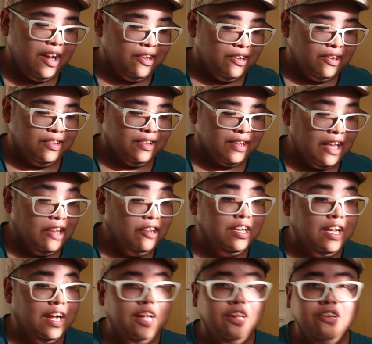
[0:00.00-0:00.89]
ayun, lalo
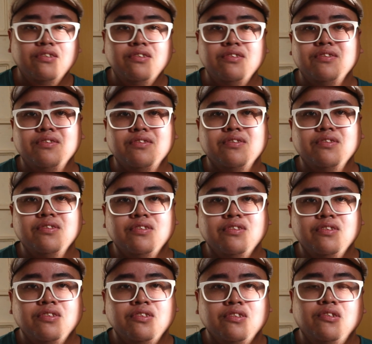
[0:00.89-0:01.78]
na ngayong,
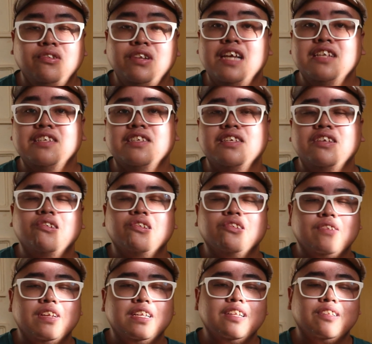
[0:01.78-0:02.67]
nung last
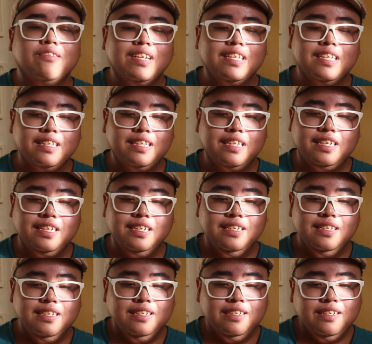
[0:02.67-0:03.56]
year, 2023.
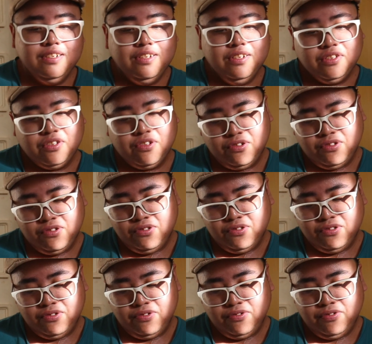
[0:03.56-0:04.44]

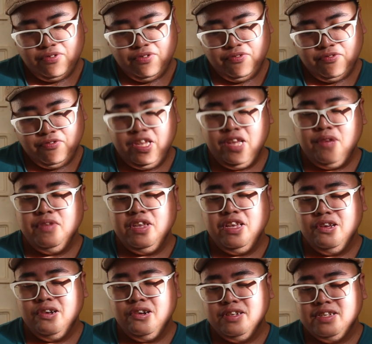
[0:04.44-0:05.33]
So, we have
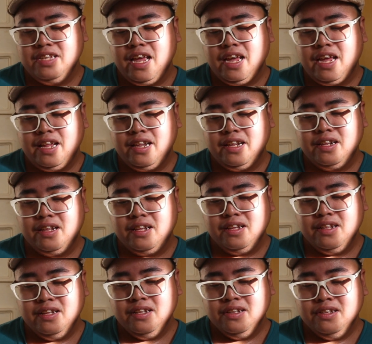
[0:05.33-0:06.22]
here second
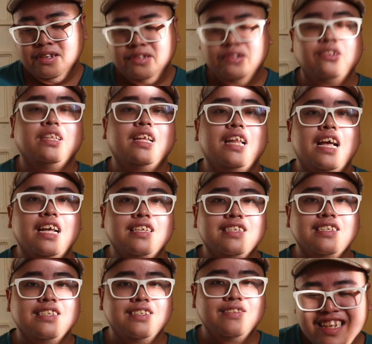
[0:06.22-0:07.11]
to the
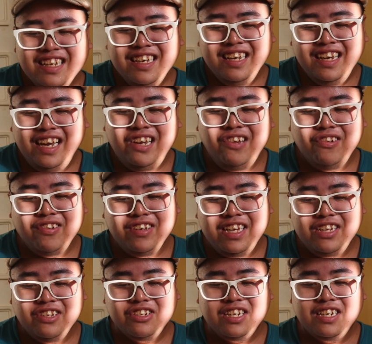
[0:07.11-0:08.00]
last. Hello
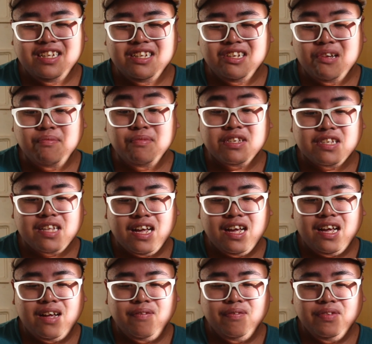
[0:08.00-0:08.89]
Kuya Jed,
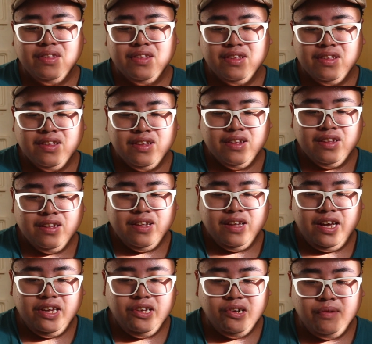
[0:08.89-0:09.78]
kamusta ka?
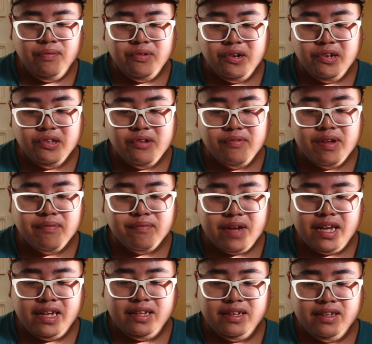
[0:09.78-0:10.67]
I hope you're doing
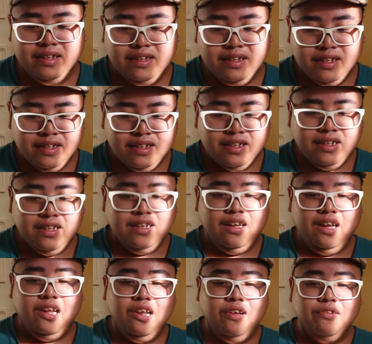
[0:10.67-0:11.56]
fine.
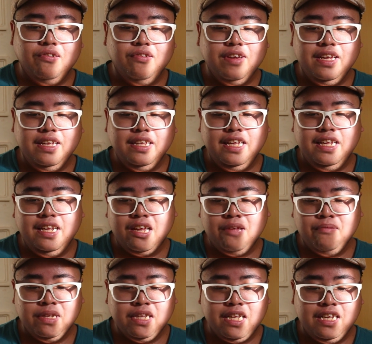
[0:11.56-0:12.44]
Alam kong hindi
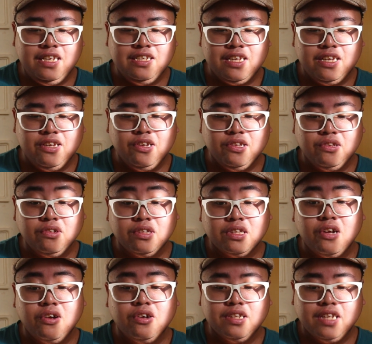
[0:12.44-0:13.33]
naging madali sa'yo
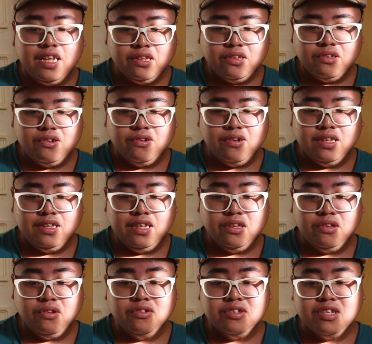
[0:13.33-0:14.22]
itong taon na ito at
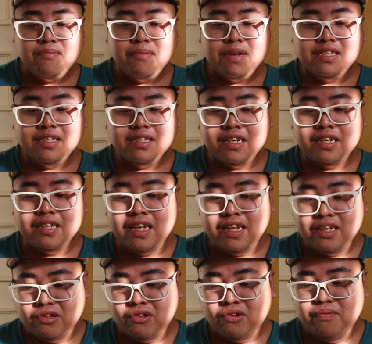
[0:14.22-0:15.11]
itong semestre
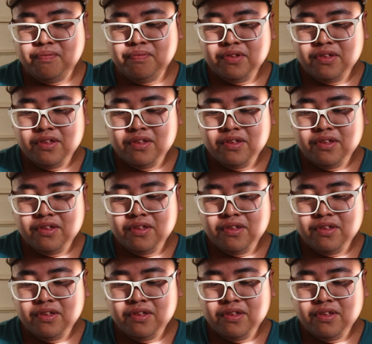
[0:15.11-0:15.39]
na ito